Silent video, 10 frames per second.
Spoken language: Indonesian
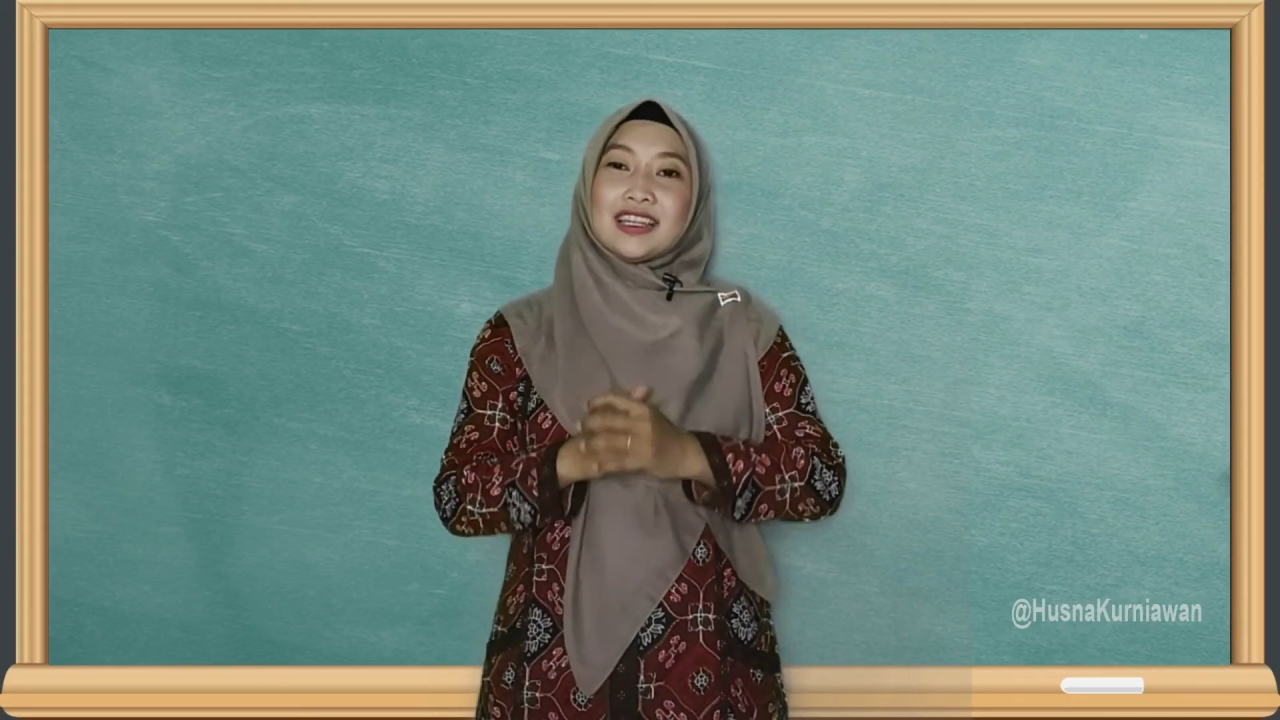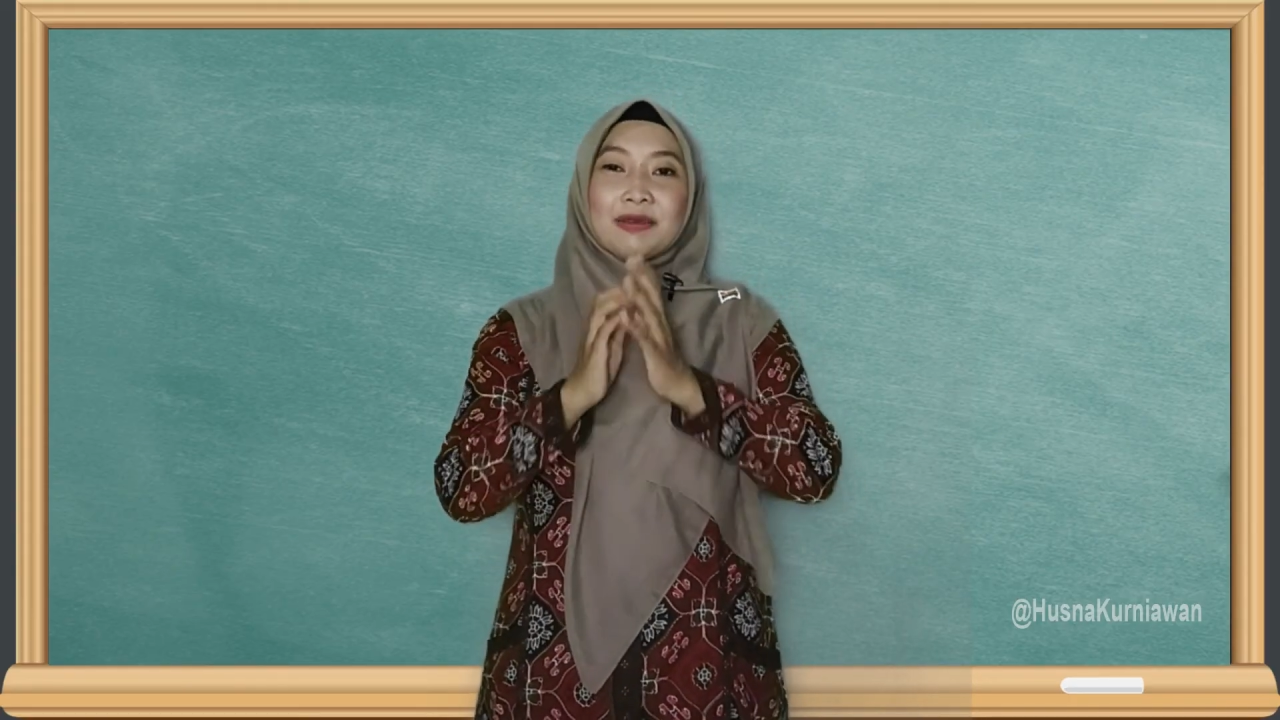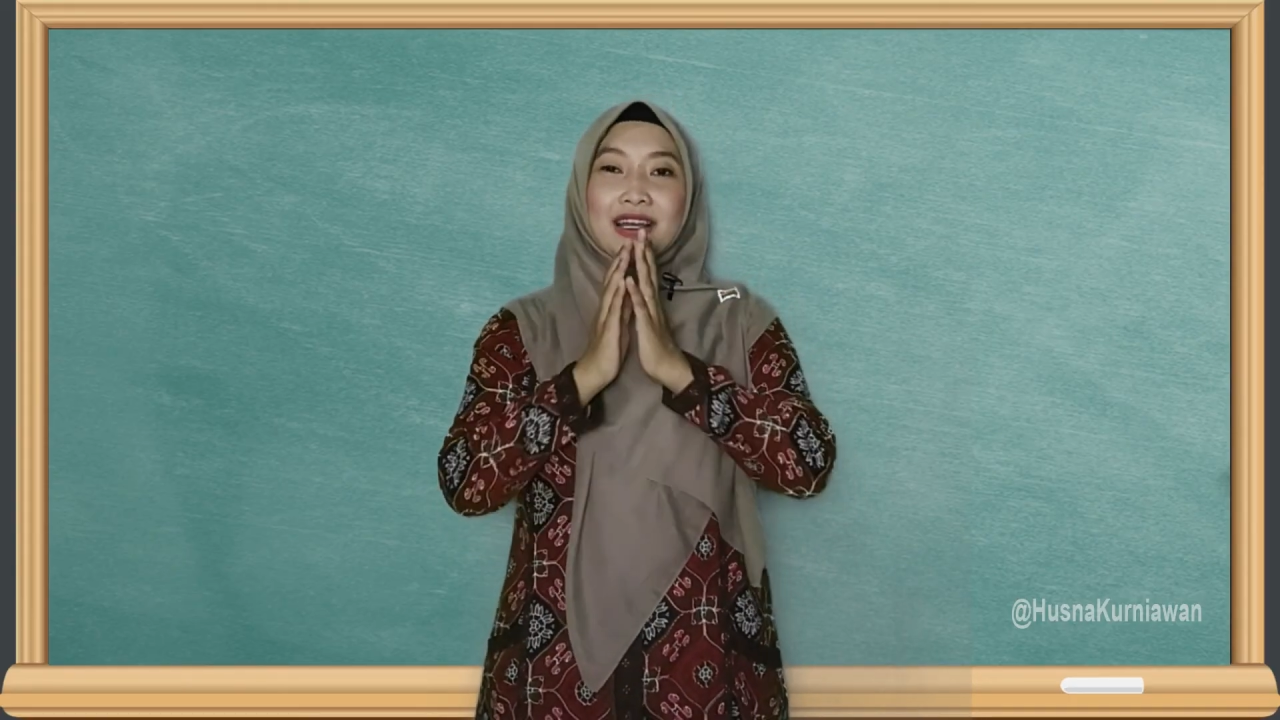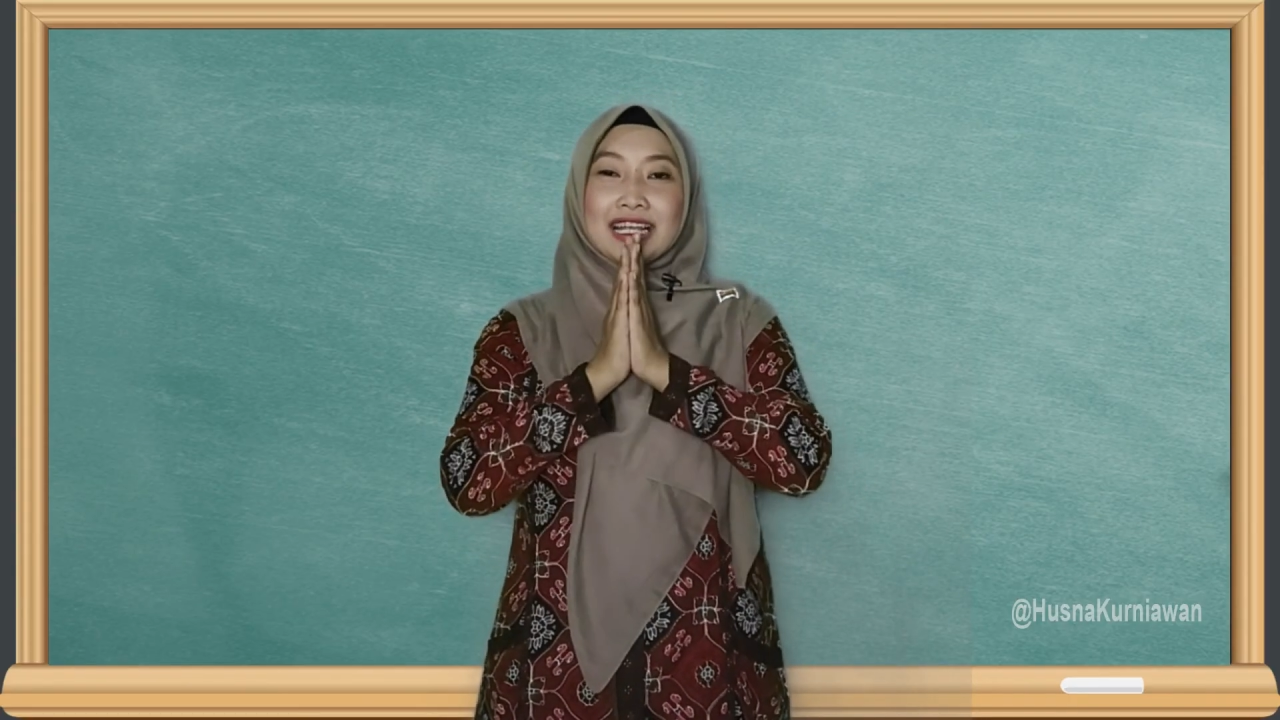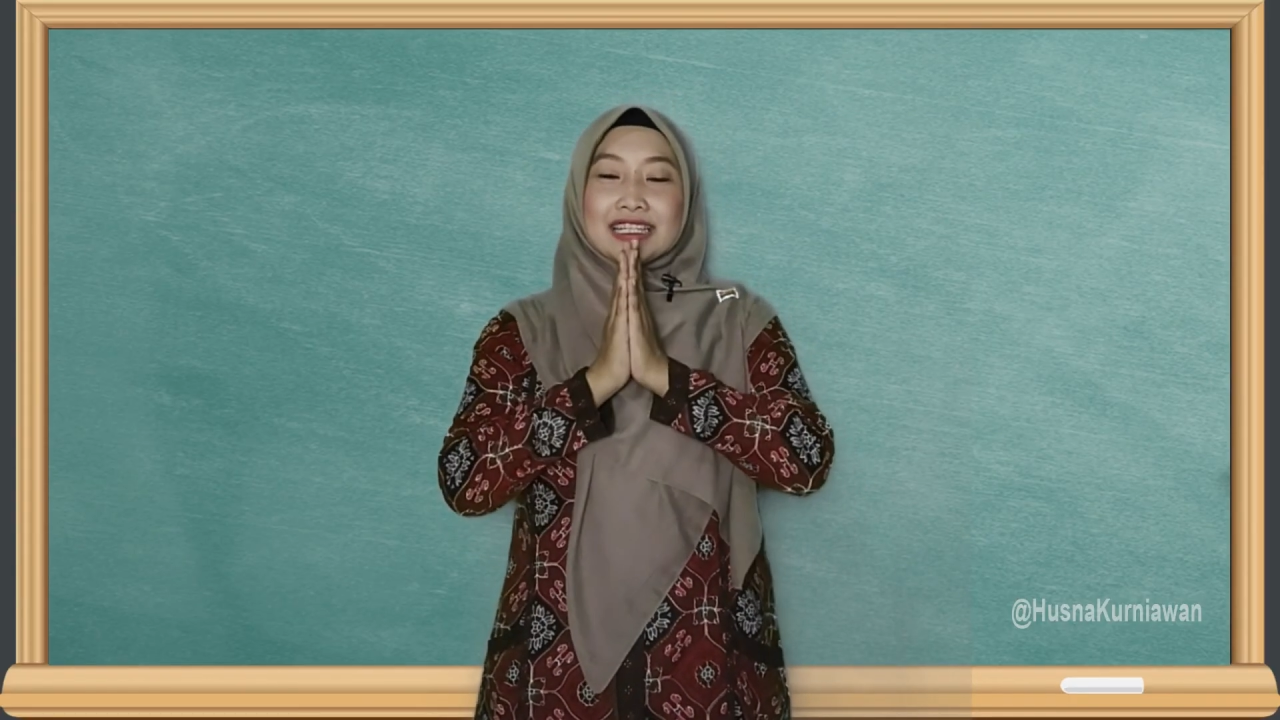
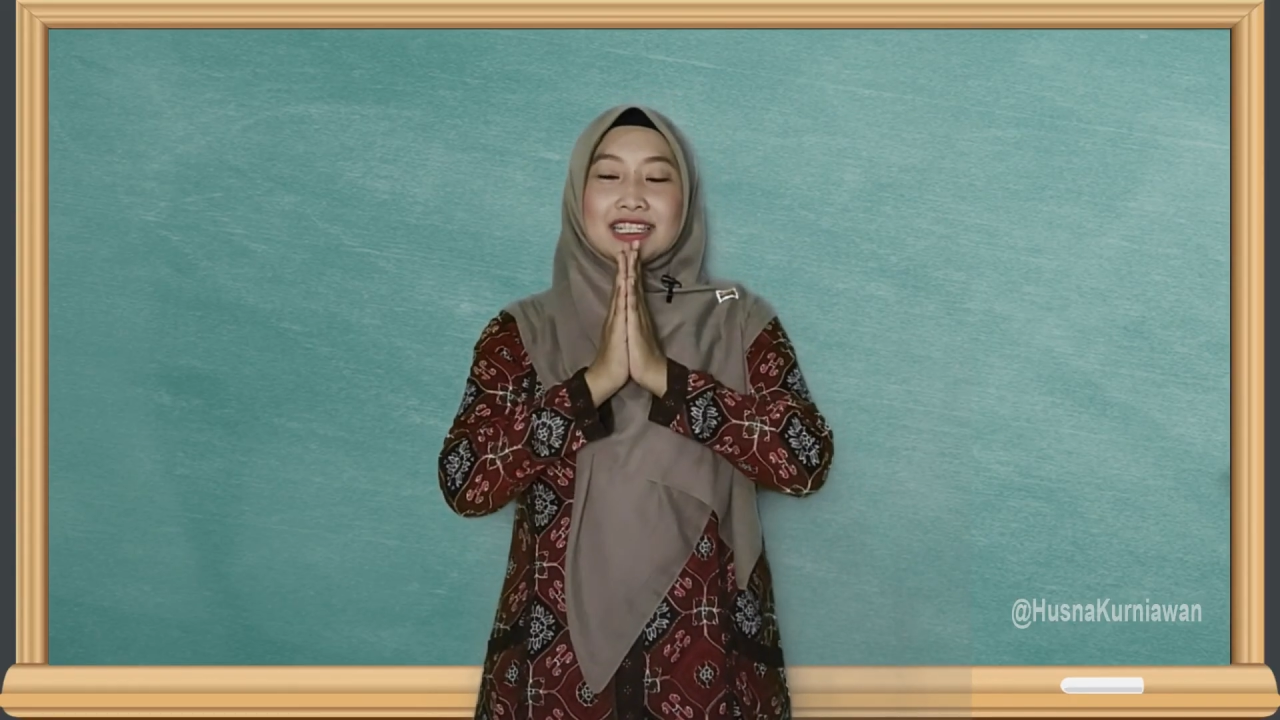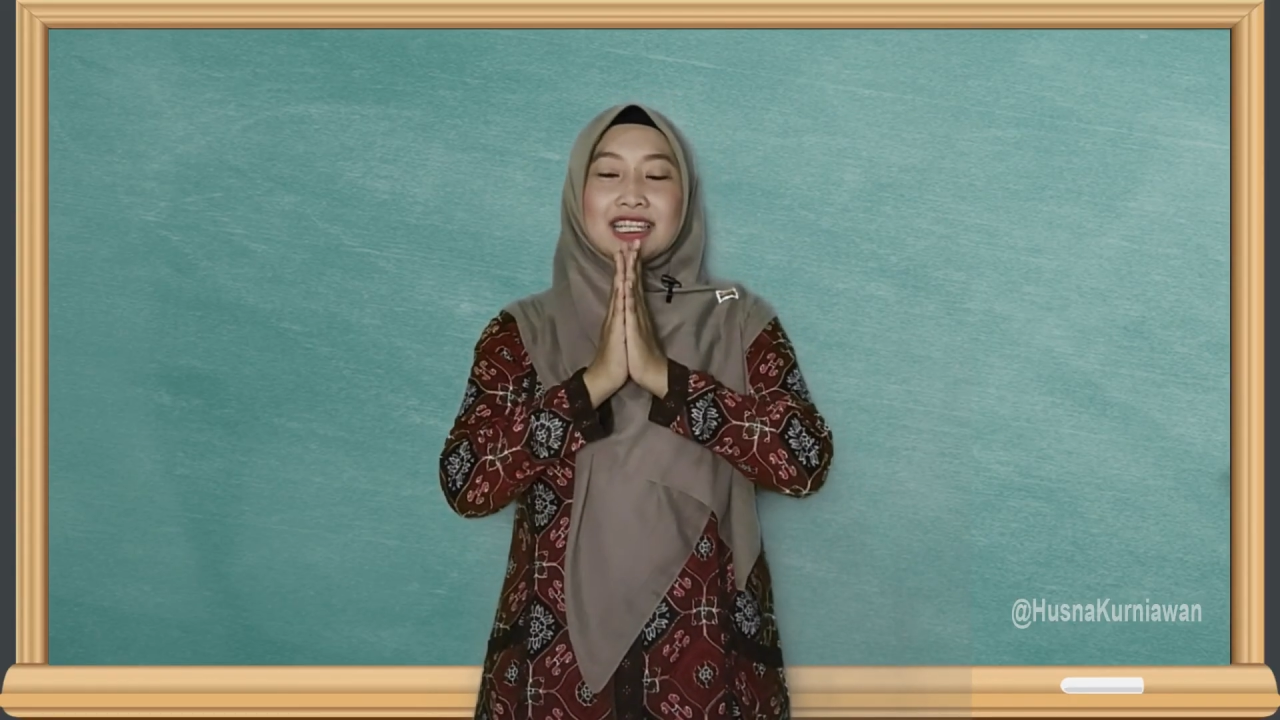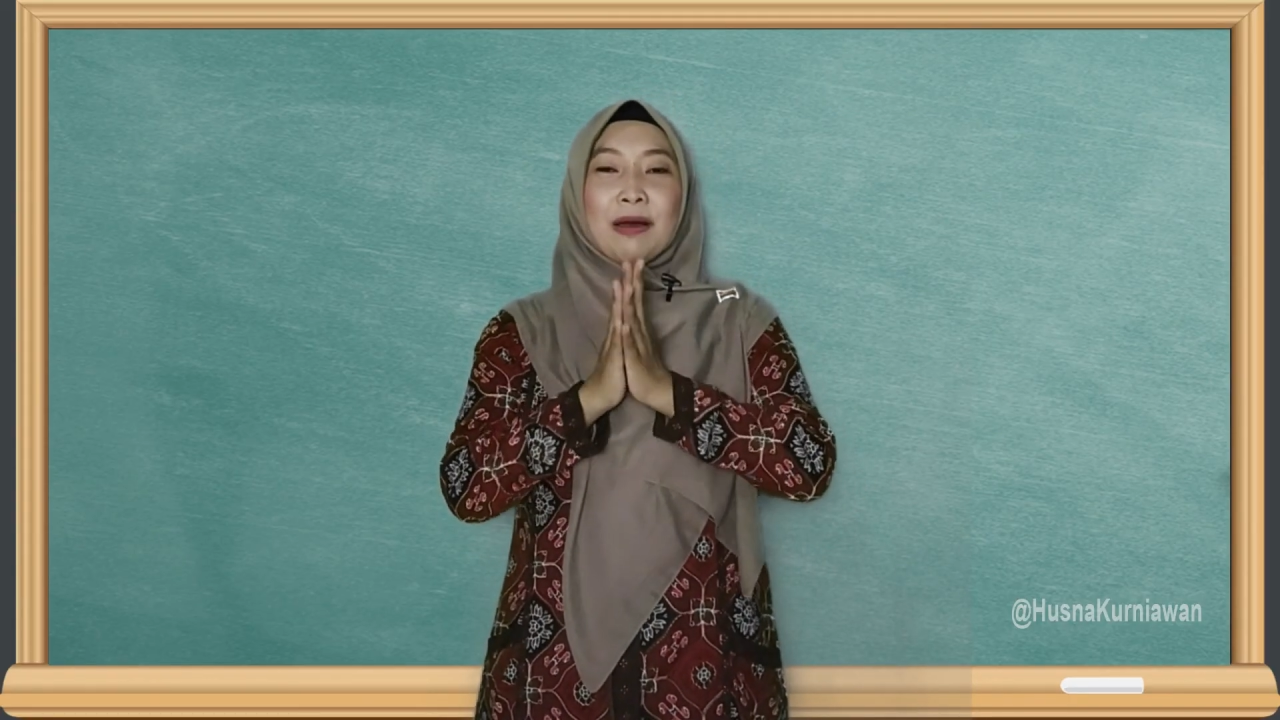terima kasih.